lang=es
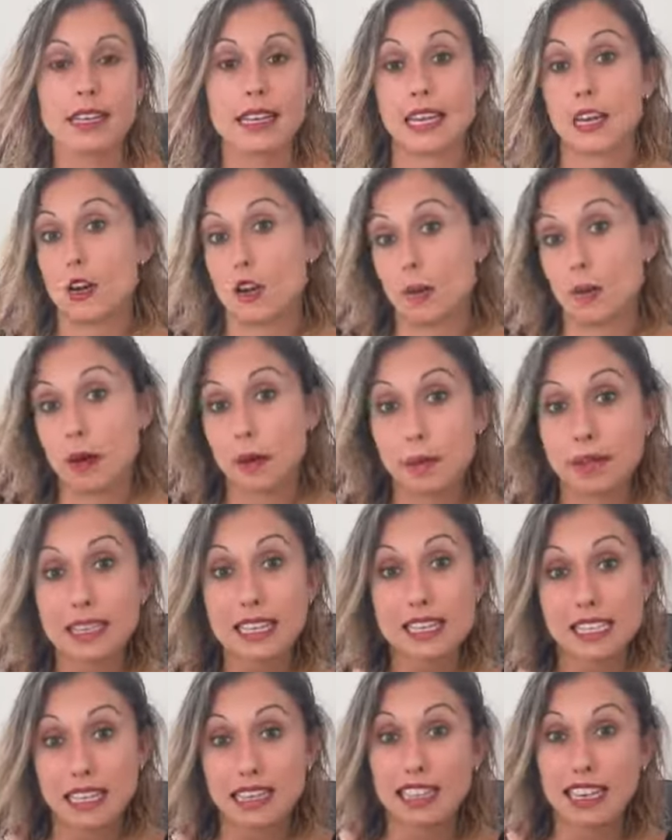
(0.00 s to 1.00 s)
que
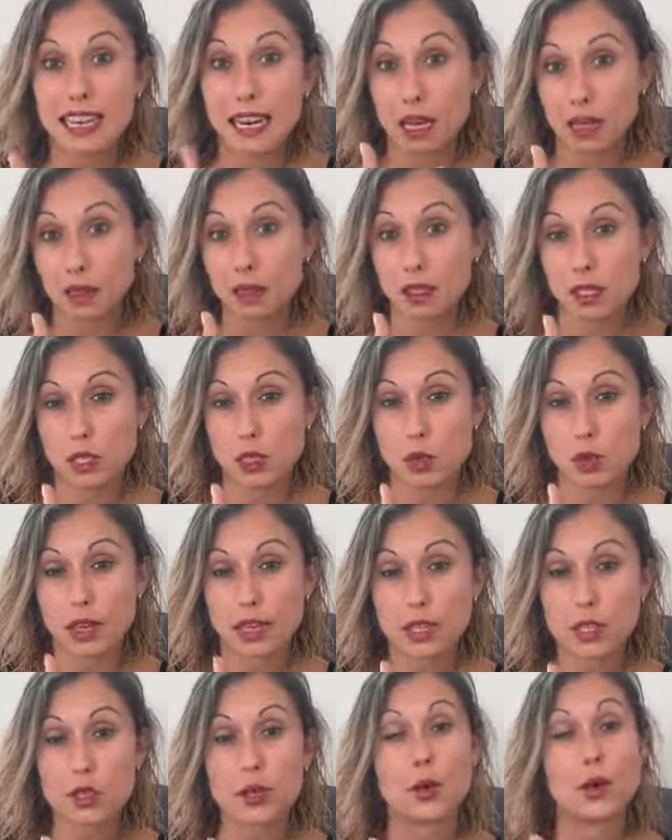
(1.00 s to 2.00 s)
normalmente se tiene acceso a
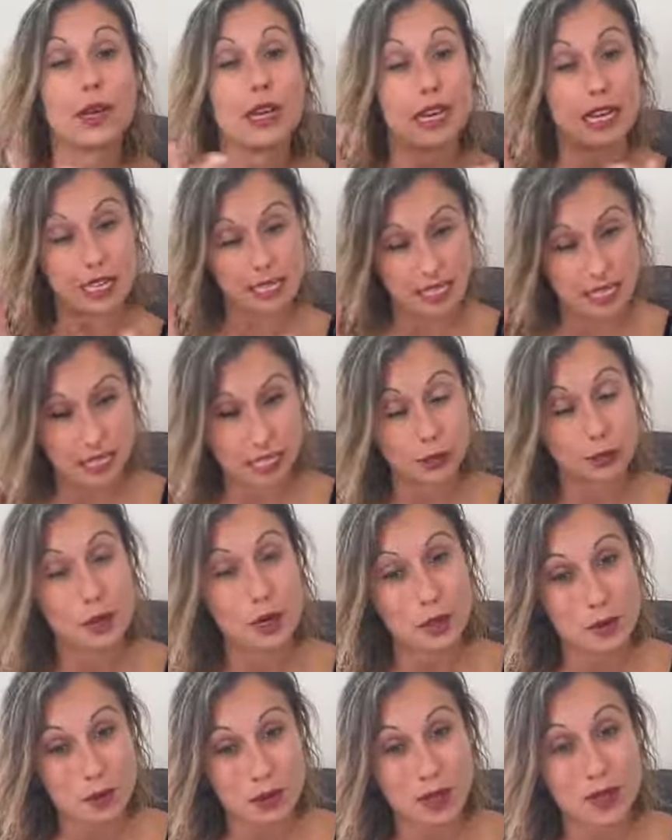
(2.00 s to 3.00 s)
eso en la
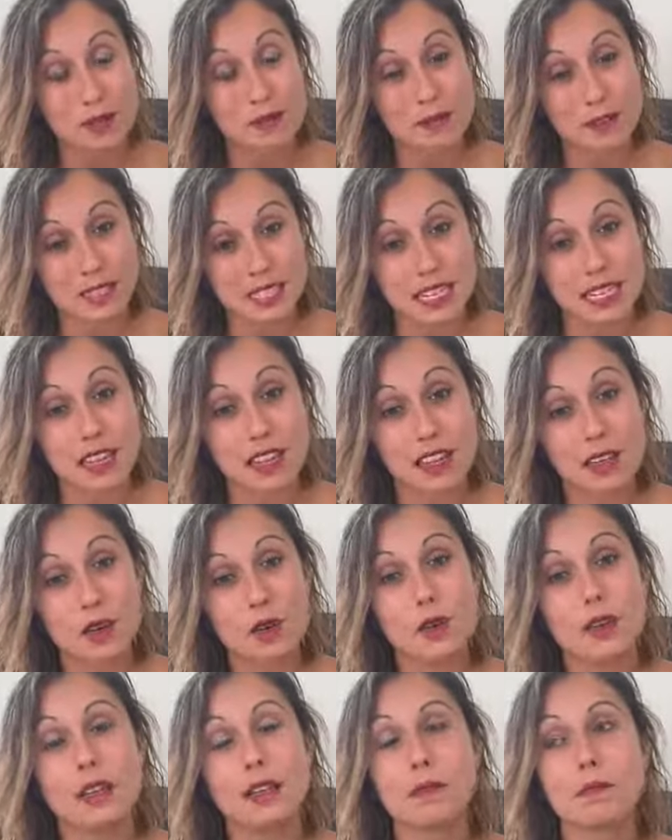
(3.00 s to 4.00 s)
asignatura de educación física del
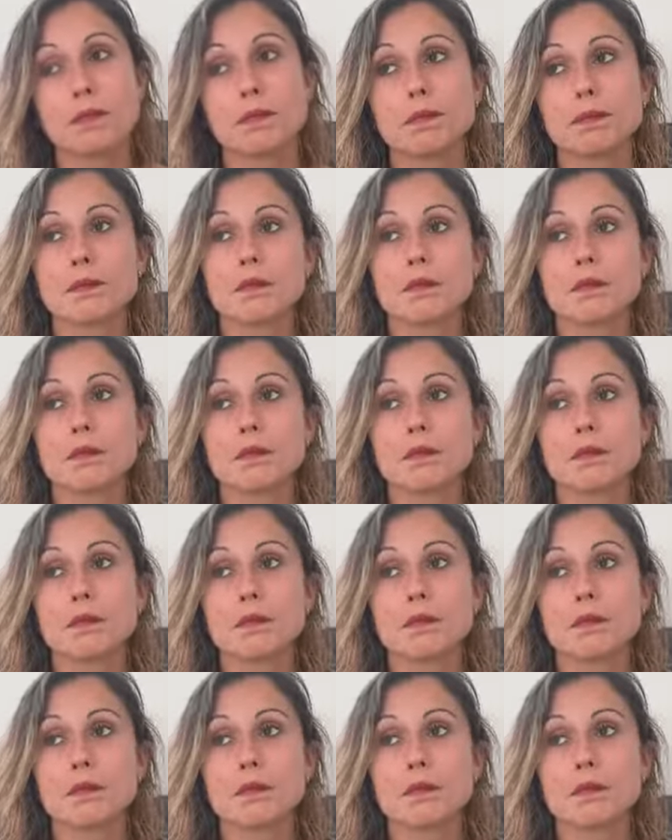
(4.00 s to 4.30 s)
cole,